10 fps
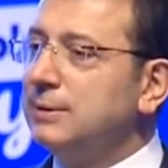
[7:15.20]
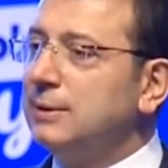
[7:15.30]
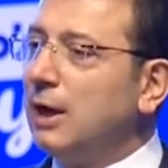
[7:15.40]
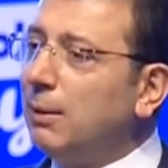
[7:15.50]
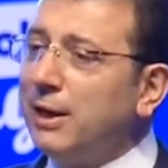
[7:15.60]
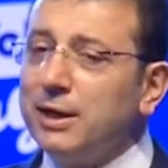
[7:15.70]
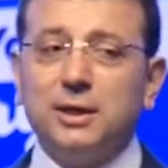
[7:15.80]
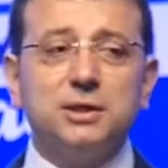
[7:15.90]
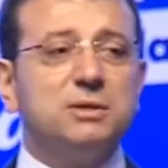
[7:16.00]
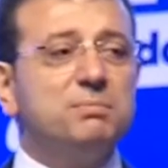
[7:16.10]
Ama
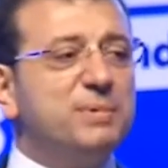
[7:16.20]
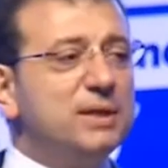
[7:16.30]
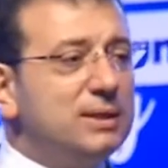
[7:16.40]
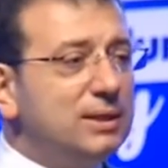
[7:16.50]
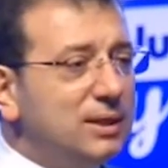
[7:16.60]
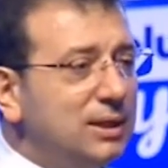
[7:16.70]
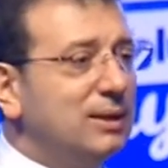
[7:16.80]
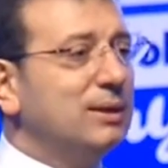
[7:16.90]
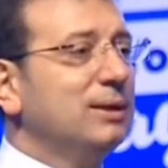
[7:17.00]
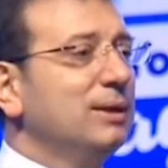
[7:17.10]
herkesin
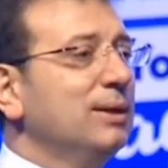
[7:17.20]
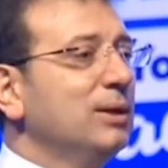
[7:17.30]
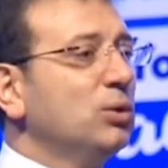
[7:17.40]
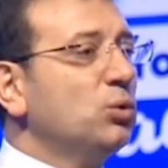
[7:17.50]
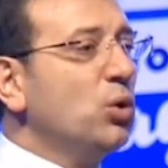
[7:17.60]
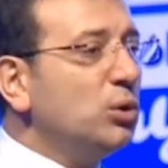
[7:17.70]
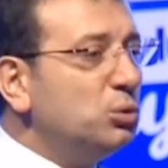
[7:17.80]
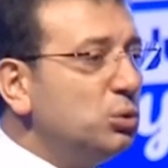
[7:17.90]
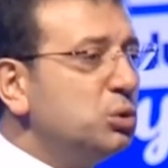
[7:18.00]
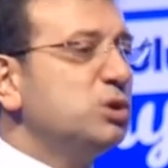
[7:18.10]
bildiği,
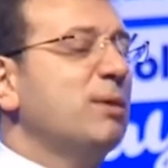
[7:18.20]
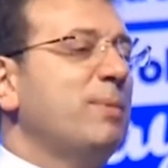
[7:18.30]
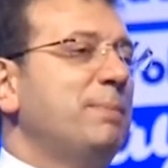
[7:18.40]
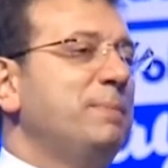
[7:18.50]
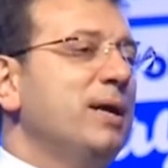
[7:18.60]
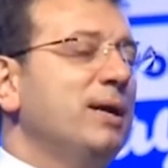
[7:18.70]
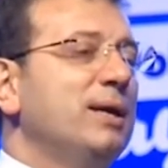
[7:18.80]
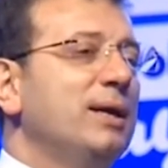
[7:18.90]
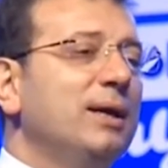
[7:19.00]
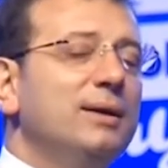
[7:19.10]
gördüğü
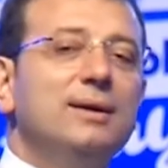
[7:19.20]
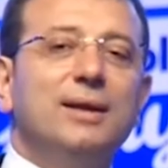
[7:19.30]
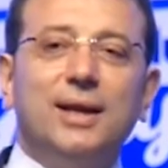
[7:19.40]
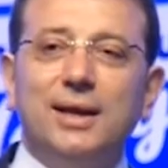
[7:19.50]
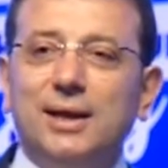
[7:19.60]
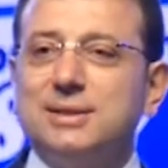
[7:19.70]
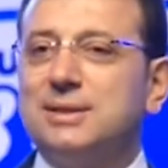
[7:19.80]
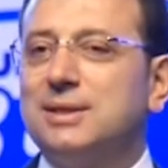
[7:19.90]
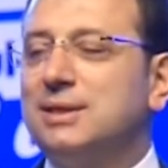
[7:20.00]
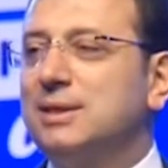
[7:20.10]
sebeplerle ne
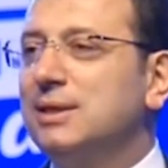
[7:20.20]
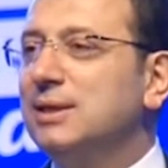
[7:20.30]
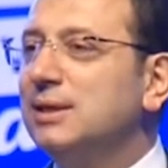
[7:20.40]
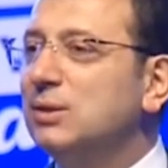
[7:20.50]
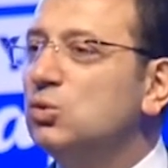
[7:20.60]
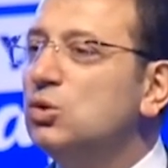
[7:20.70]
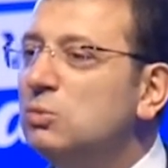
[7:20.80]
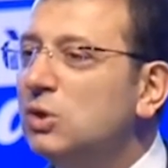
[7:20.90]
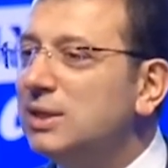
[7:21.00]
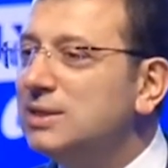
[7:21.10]
yazık ki
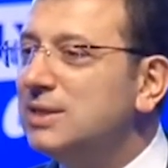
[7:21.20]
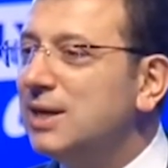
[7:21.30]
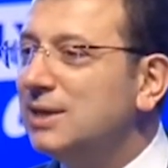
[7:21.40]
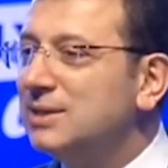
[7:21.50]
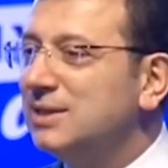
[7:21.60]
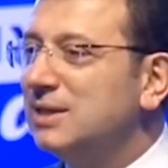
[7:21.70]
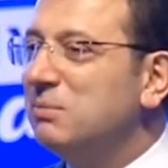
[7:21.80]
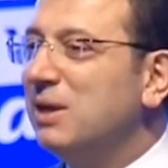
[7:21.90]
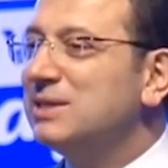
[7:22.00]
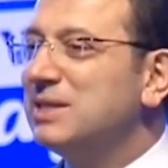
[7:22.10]
tümüyle siyasete
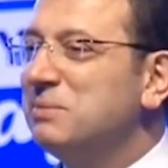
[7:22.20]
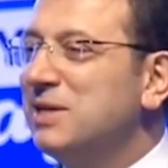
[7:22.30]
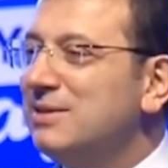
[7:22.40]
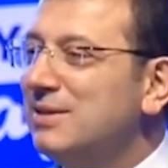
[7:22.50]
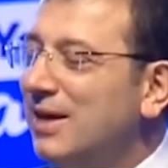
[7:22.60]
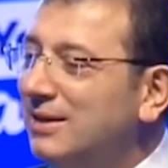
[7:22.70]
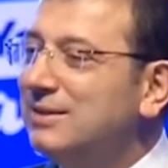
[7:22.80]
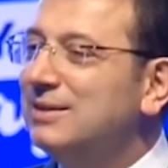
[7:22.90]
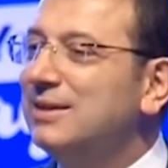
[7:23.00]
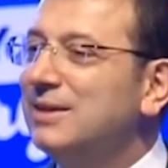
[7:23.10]
malzeme
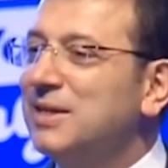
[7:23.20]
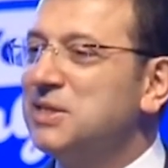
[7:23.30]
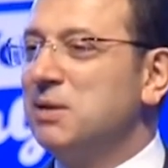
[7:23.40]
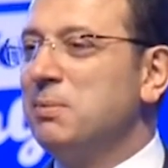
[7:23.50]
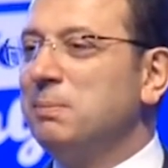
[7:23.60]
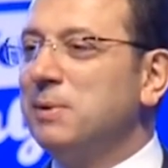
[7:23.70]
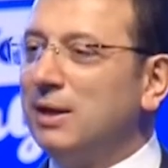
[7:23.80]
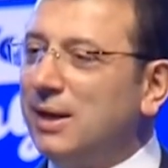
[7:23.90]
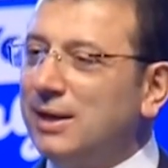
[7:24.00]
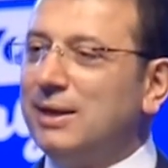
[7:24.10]
edinen
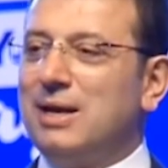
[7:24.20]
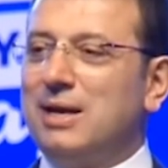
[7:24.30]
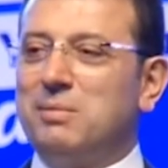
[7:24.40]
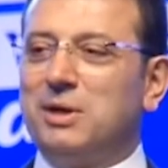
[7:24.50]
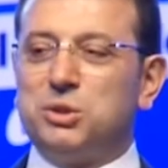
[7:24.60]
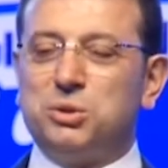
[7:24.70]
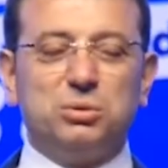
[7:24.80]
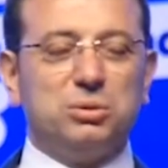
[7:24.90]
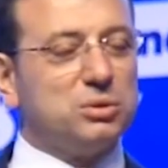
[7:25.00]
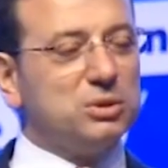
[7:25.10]
sebeplerle engellenmek
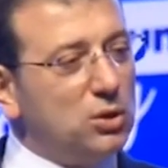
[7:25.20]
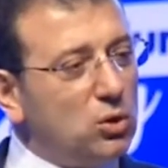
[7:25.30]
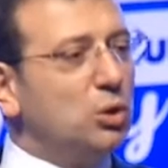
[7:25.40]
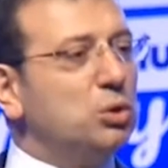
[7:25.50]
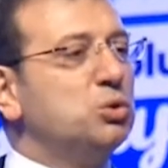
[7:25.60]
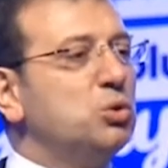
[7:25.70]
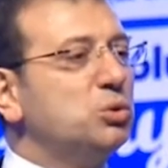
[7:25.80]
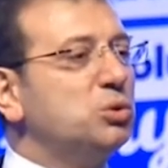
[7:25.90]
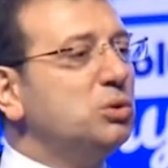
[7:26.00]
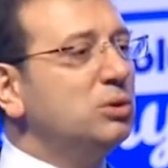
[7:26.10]
istiyoruz. Ne olursa
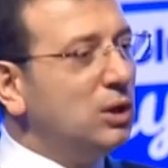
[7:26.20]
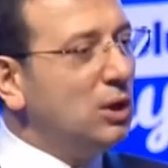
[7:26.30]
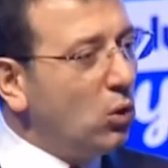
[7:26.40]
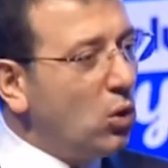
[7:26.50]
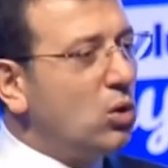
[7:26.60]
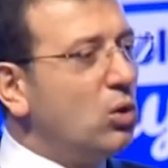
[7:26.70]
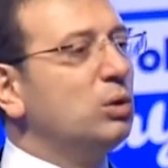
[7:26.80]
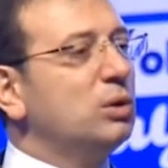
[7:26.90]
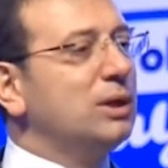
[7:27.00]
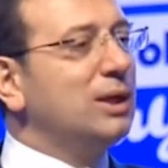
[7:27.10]
olsun o
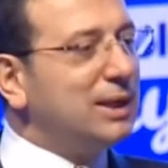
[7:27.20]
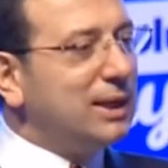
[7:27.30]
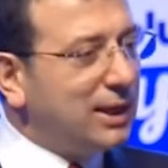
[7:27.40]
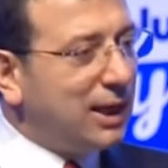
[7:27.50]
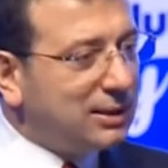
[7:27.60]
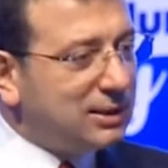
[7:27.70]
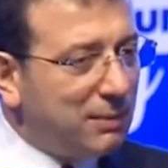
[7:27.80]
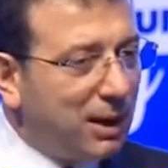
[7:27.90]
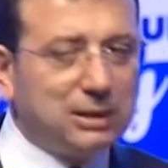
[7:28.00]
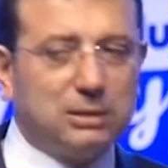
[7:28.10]
konuda da geri
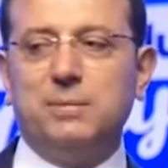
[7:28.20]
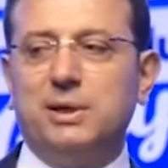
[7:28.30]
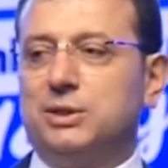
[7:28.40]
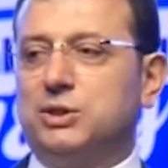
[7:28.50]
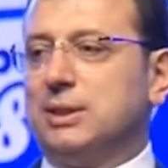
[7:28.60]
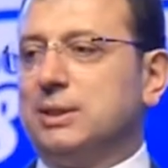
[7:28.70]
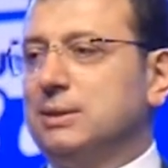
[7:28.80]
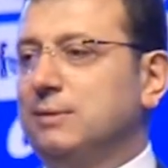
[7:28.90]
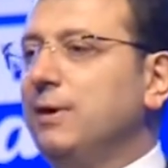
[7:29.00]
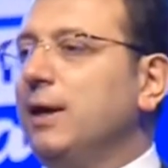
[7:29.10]
adım
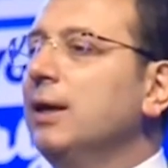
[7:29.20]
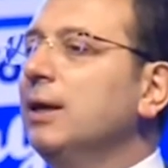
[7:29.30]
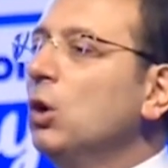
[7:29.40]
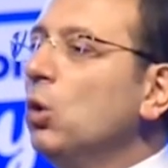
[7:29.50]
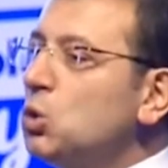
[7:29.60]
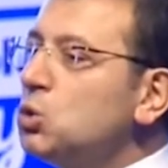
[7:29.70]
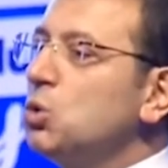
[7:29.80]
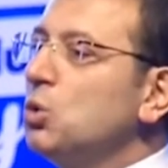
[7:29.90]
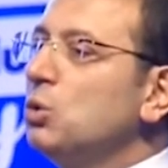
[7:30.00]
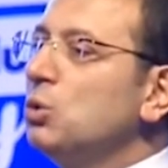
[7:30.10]
atmayacağız ve o
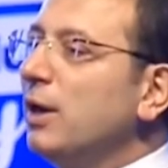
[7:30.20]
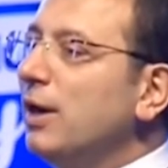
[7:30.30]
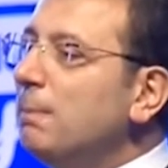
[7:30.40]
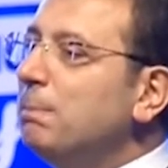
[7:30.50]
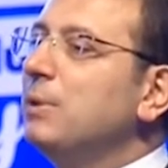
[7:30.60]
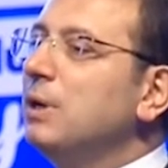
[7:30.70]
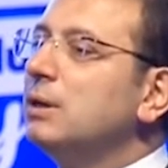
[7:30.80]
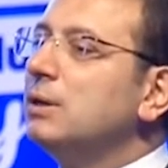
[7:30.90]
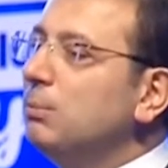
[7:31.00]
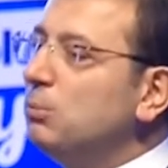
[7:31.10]
sorunu da hep
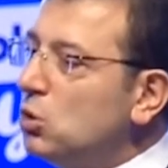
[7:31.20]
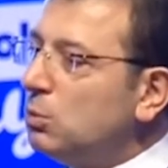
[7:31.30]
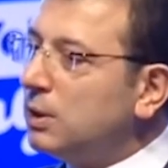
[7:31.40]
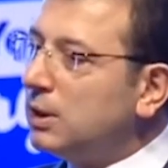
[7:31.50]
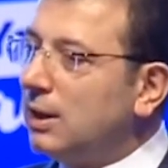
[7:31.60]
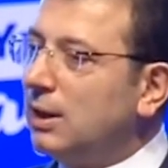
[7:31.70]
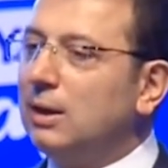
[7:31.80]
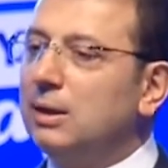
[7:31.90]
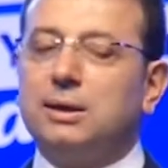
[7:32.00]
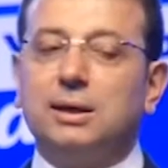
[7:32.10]
birlikte büyük bir
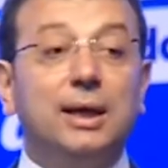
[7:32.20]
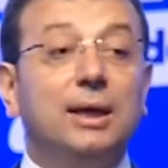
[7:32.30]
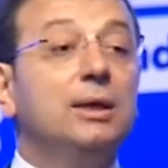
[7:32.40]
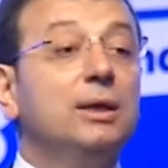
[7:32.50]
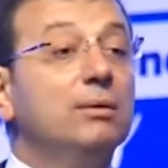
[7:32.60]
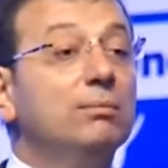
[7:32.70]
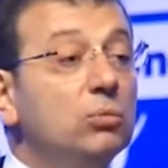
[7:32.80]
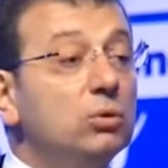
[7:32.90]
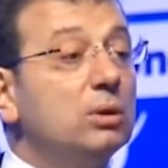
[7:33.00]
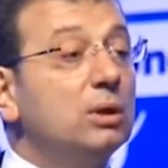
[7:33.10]
kararlılıkla
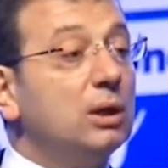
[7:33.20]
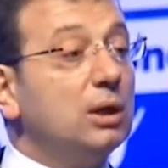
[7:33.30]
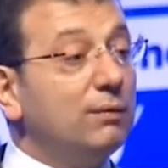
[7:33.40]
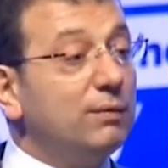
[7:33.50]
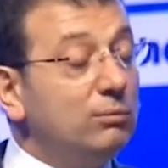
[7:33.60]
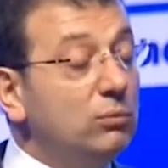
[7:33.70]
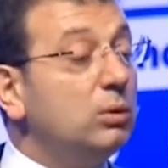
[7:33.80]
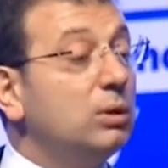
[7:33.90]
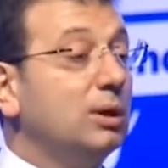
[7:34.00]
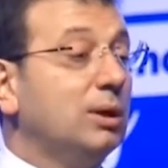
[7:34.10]
mutlaka ve
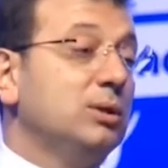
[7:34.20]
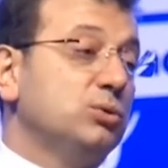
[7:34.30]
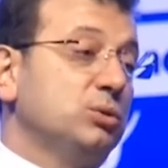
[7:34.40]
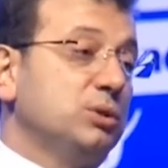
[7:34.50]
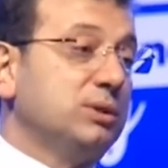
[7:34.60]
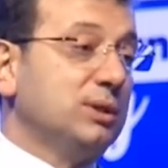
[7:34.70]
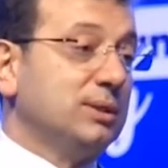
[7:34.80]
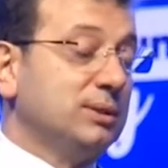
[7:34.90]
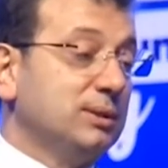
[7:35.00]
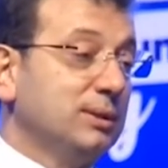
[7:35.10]
mutlaka çözeceğiz.